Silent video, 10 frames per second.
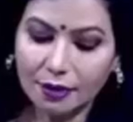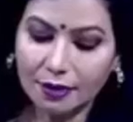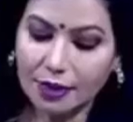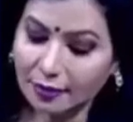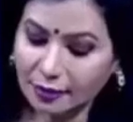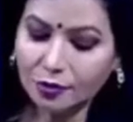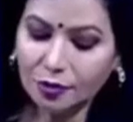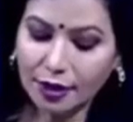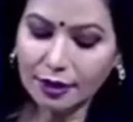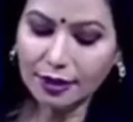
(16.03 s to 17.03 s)
ডাক্তার
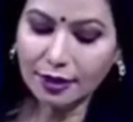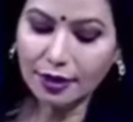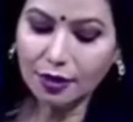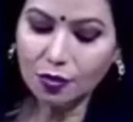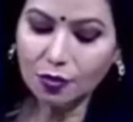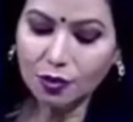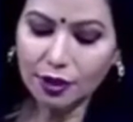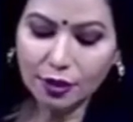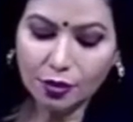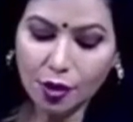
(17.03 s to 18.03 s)
বলেছে
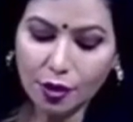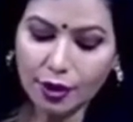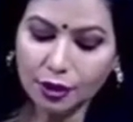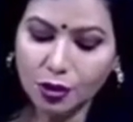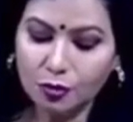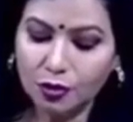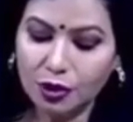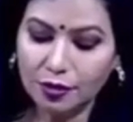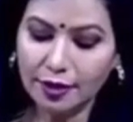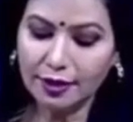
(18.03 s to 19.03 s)
কোমরের রগে
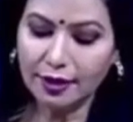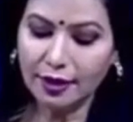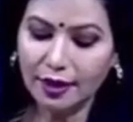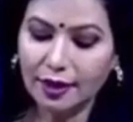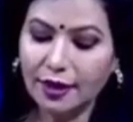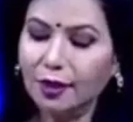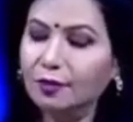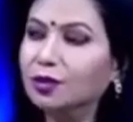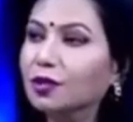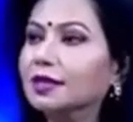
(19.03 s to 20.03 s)
সমস্যা হয়েছে এ
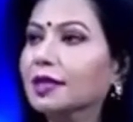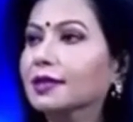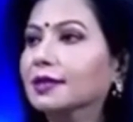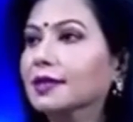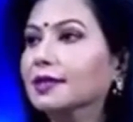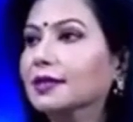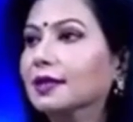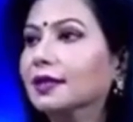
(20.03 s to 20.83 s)
বিষয়ে জানতে চাচ্ছি